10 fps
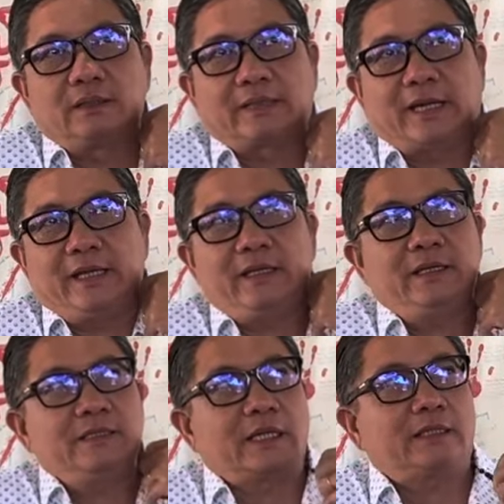
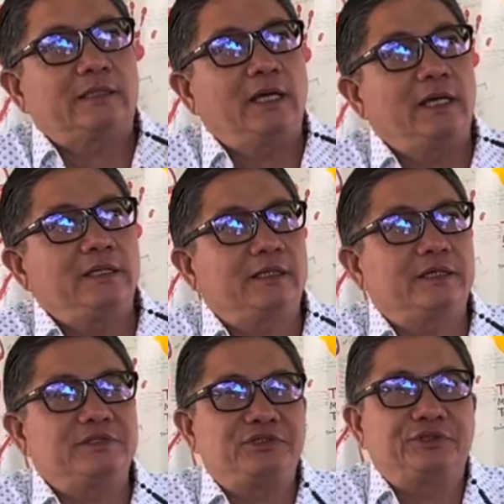tẩy sạch hết những
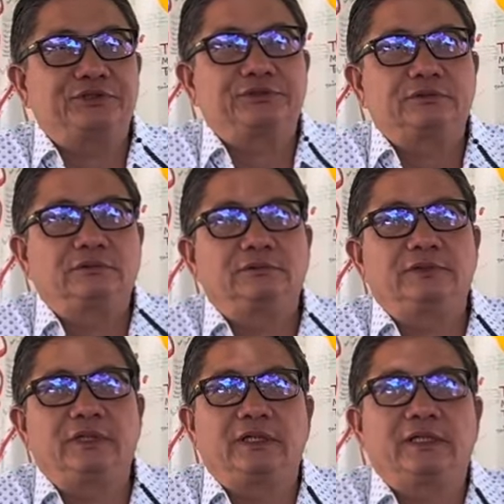cái trượt
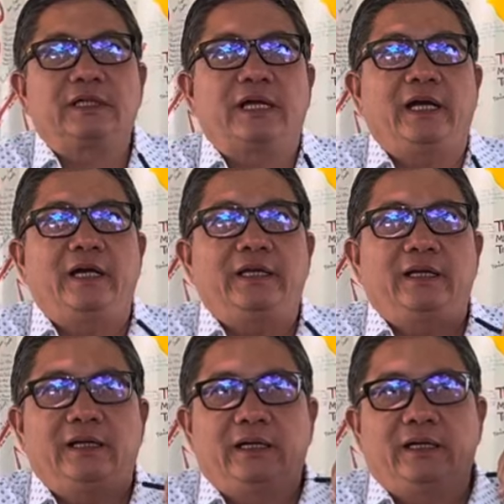những cái
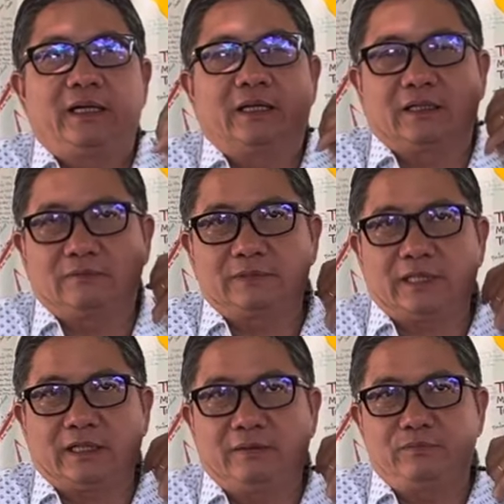à, cộng
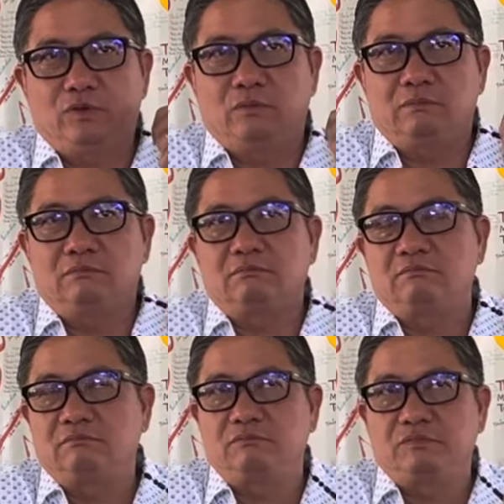sản nằm dùng
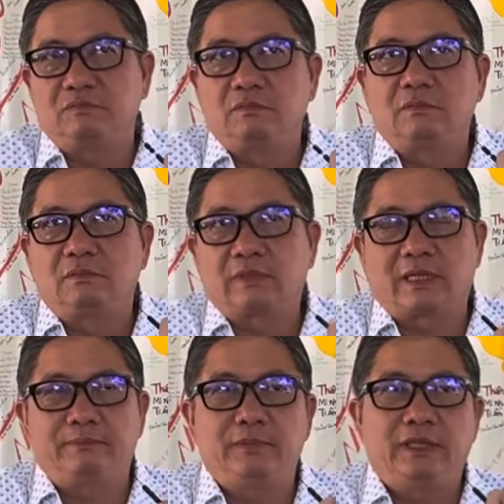
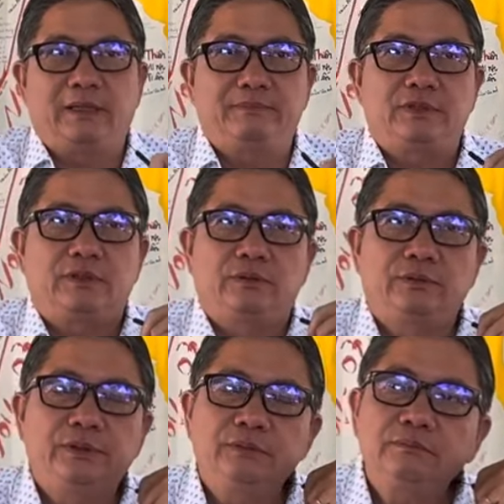năm mười năm trên
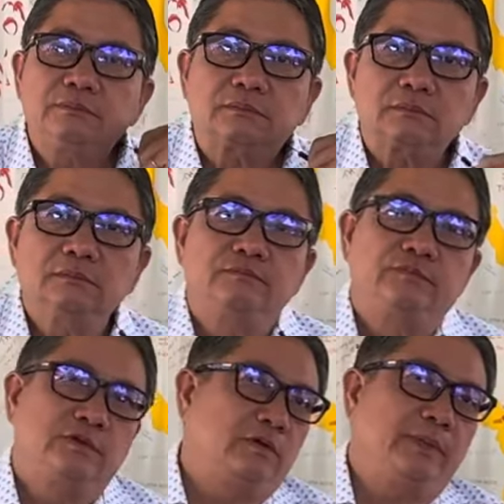núi
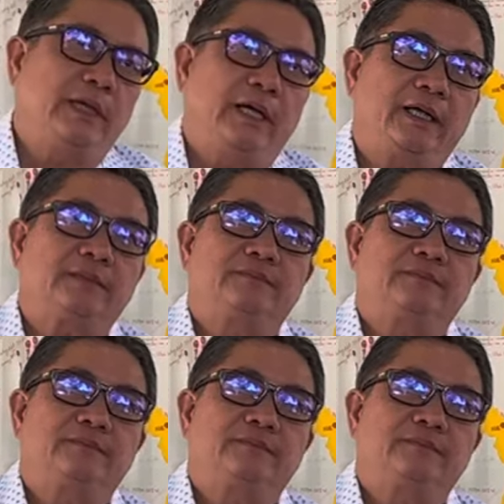chú biết hết